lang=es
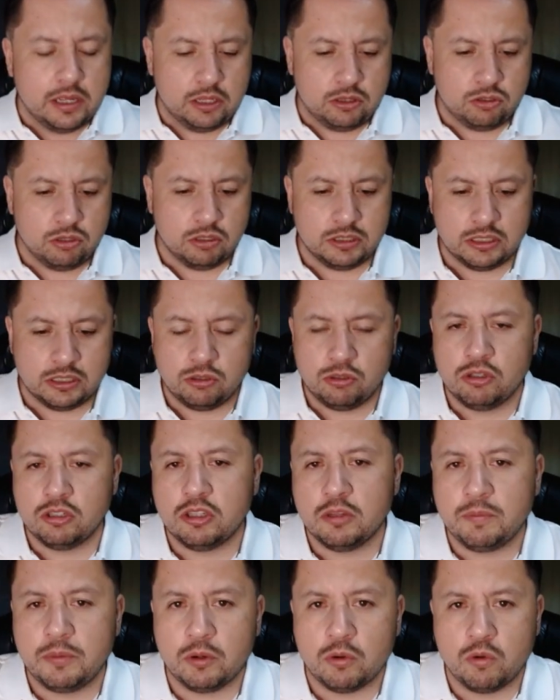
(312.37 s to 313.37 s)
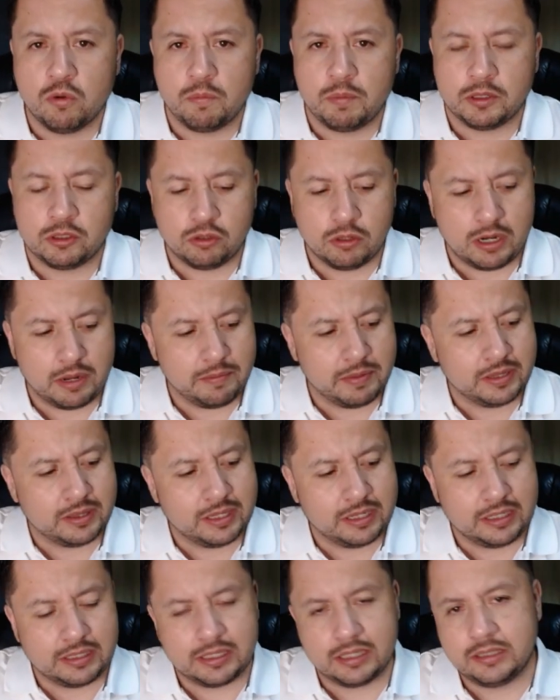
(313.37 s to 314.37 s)
entonces eso no te preocupes,
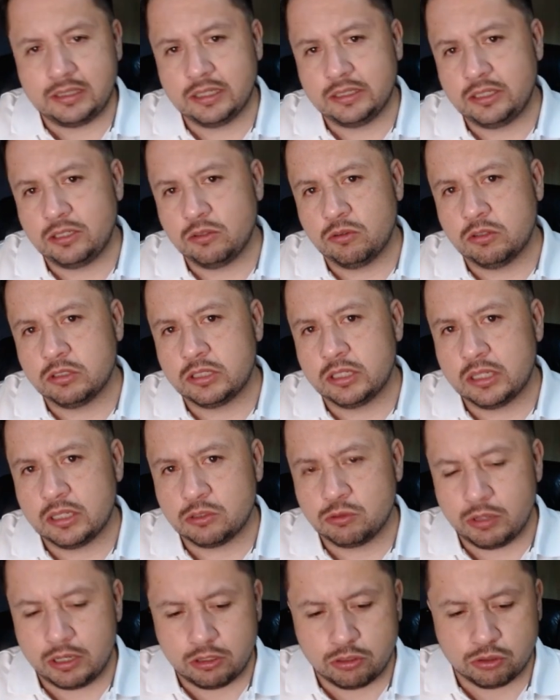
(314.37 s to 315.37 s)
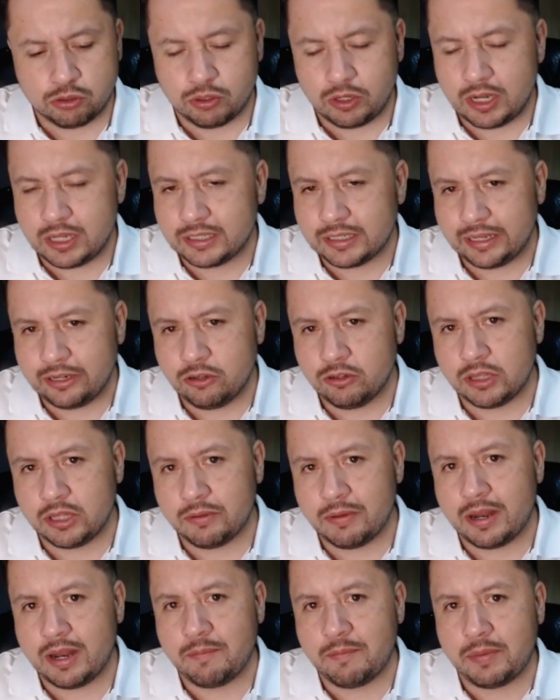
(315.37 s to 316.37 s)
solamente licencias sin goce de sueldo son las que no
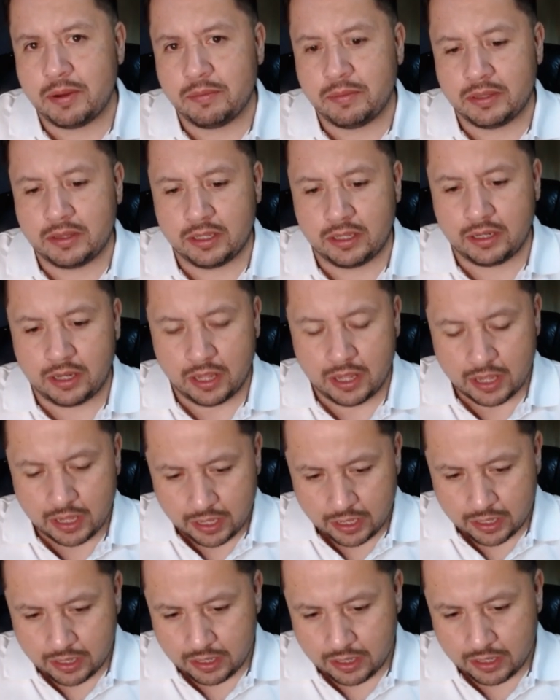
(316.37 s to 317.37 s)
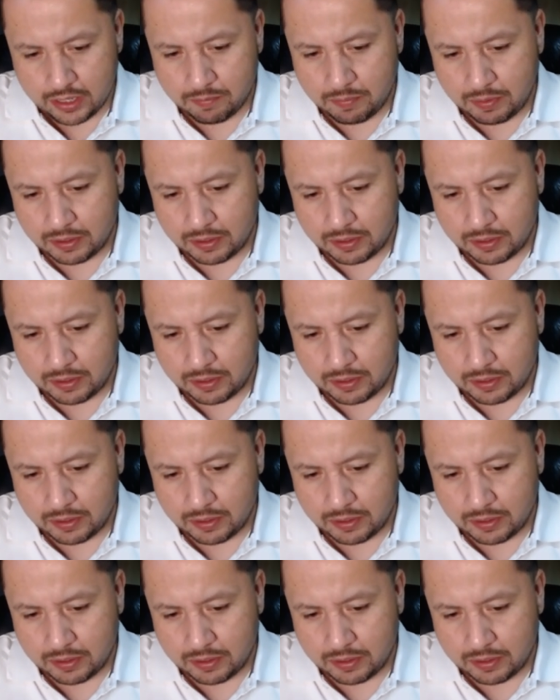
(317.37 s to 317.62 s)
te van a permitir eh,